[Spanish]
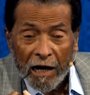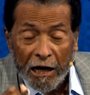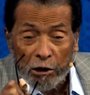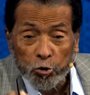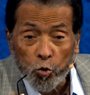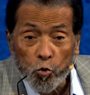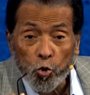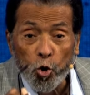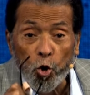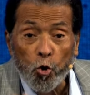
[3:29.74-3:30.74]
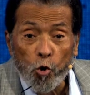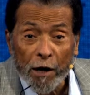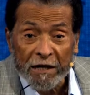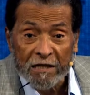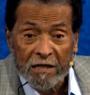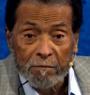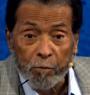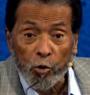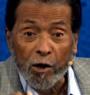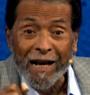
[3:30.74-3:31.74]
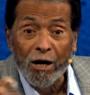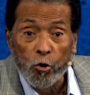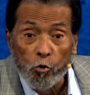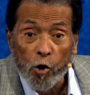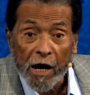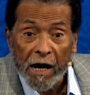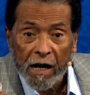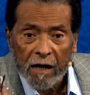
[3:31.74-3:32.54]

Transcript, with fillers: Y tú ruges porque Él ruge.